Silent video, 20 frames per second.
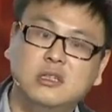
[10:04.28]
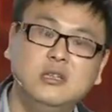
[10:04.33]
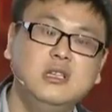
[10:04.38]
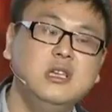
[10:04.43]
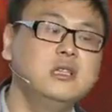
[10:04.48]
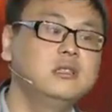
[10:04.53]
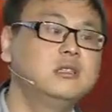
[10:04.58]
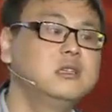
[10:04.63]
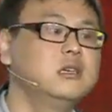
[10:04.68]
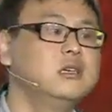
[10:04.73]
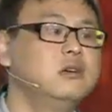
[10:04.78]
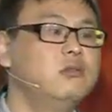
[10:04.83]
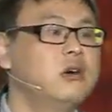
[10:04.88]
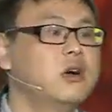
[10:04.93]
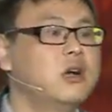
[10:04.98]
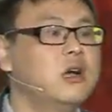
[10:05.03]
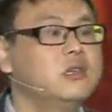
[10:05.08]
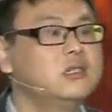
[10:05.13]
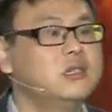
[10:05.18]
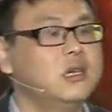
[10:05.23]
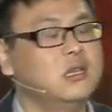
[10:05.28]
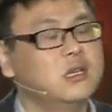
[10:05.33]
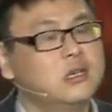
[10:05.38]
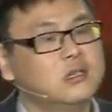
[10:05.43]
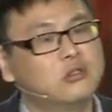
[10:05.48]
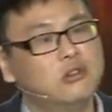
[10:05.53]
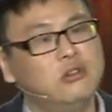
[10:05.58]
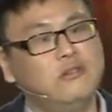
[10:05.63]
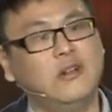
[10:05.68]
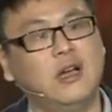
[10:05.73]
验证了我刚才那
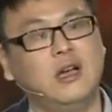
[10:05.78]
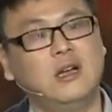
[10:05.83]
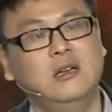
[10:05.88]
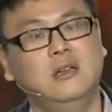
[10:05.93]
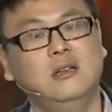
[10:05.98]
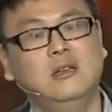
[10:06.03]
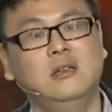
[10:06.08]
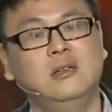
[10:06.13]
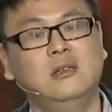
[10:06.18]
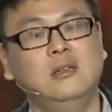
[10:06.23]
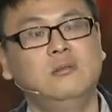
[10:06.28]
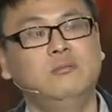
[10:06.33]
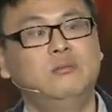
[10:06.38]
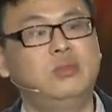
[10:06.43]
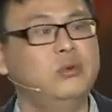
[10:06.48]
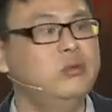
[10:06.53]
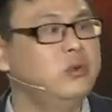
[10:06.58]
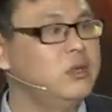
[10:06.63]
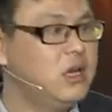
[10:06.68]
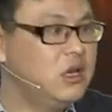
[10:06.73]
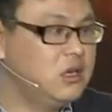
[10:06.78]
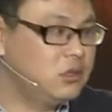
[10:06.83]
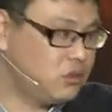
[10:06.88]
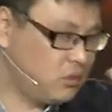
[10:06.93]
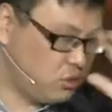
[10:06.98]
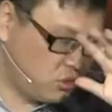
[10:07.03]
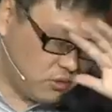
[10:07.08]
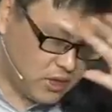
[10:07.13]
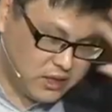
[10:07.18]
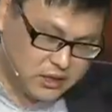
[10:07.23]
个说法。不要
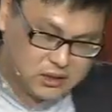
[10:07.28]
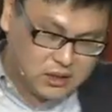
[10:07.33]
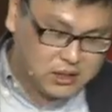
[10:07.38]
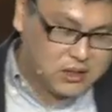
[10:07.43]
去关